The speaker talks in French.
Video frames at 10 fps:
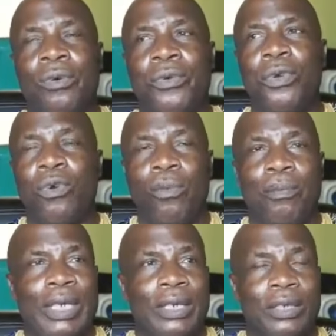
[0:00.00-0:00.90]
aucune
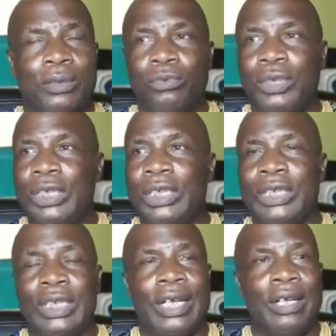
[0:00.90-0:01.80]
compétence pour
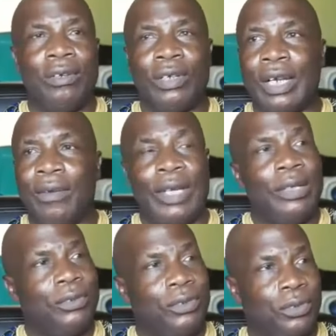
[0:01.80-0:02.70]
diriger quelque
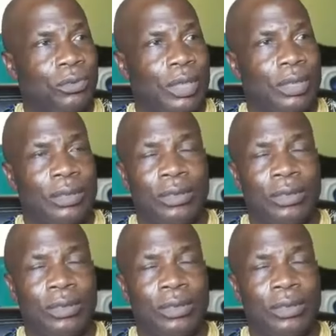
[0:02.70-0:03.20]
travail que ce soit.